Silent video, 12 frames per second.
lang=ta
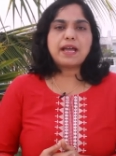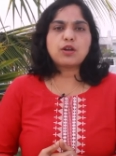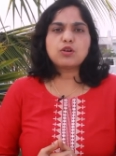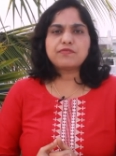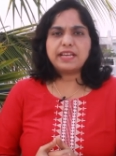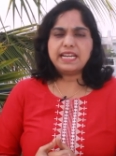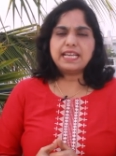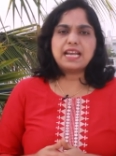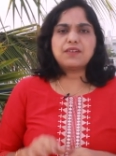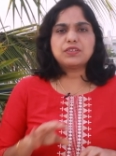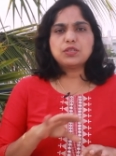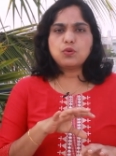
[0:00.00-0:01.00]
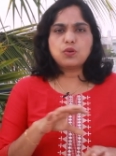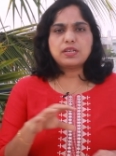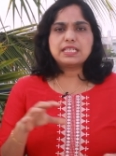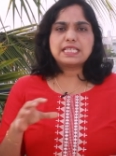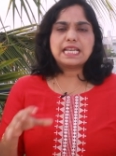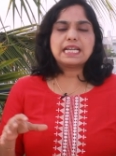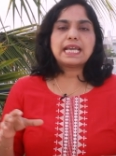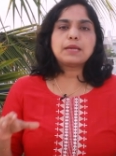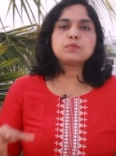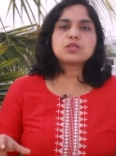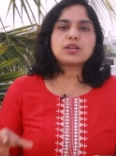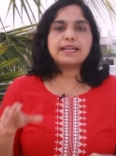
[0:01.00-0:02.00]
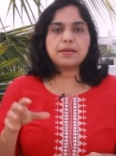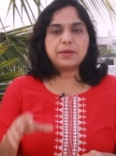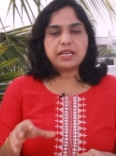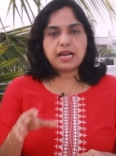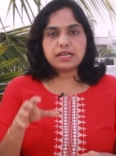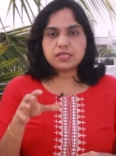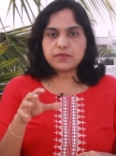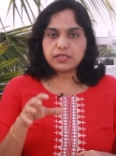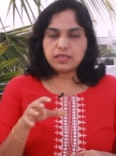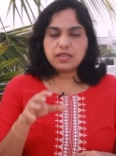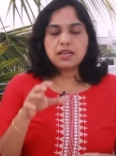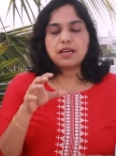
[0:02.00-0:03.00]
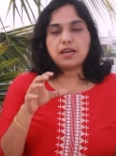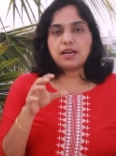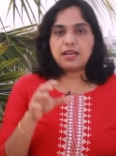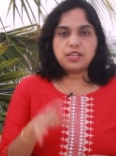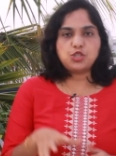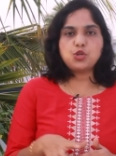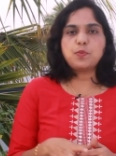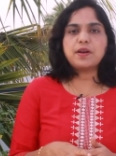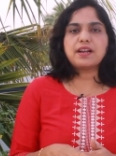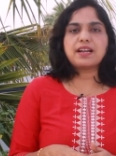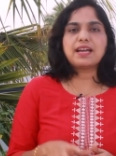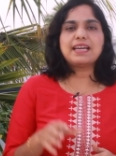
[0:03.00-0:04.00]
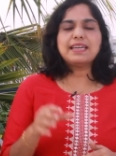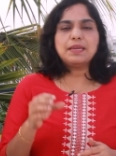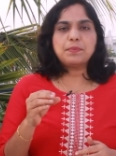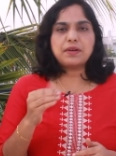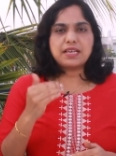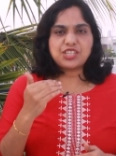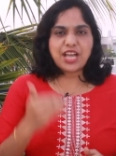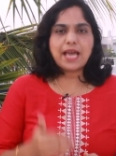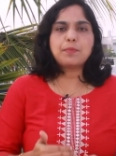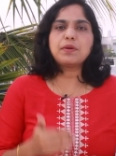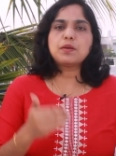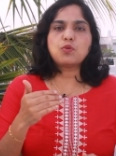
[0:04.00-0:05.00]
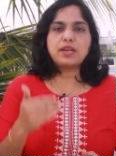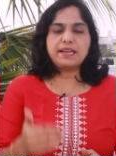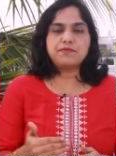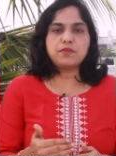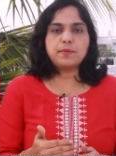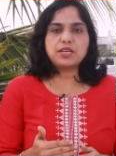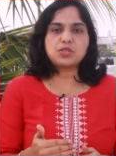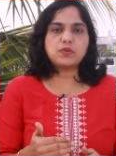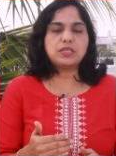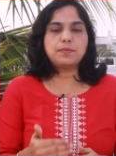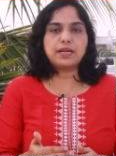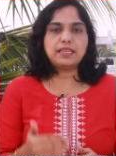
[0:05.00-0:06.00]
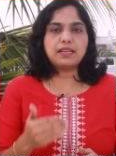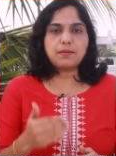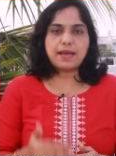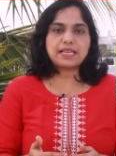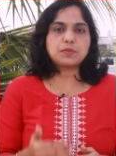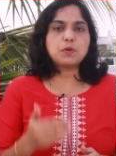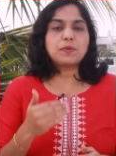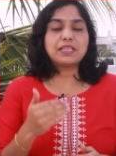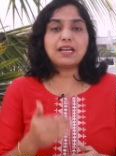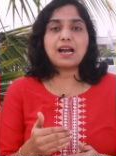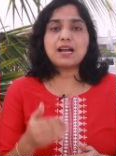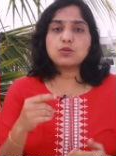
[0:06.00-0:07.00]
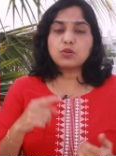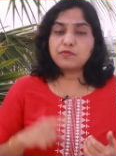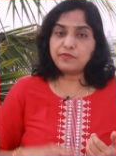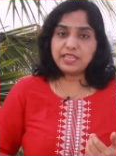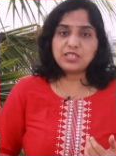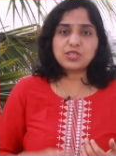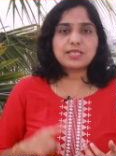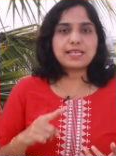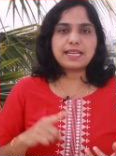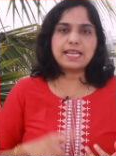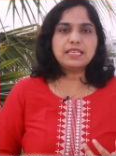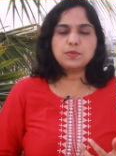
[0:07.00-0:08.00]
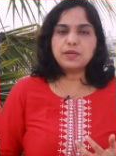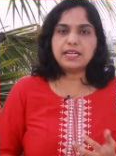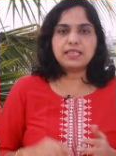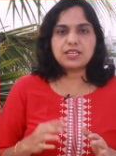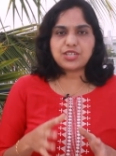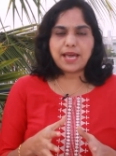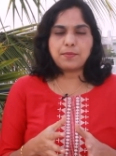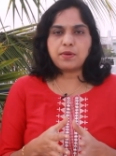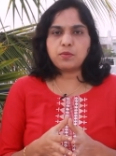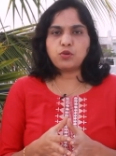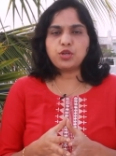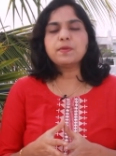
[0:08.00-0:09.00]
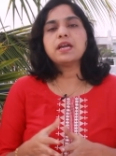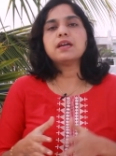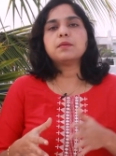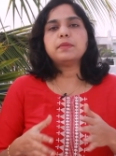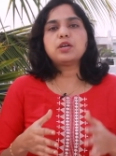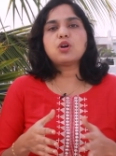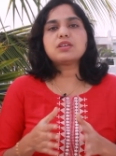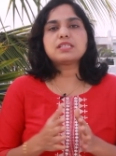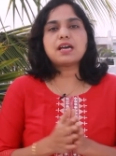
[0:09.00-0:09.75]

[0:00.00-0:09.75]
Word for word: பேங்க் ஆஃப் இந்தியாவில் வந்து ஒரு சில டைப்ஸான டெபிட் கார்ட்ஸ் வந்து இஷ்யூ பண்ணுறாங்க இப்போ நான் ஷேர் பண்ண போகிற இன்ஃபர்மேஷன் வந்து பார்த்தீங்கன்னா மேக்ஸிமம் அந்த கார்டோட ஃபீச்சர்ஸ் அண்ட் எலிஜிபிலிட்டி தான் ஷேர் பண்ண முடியும் பிகாஸ்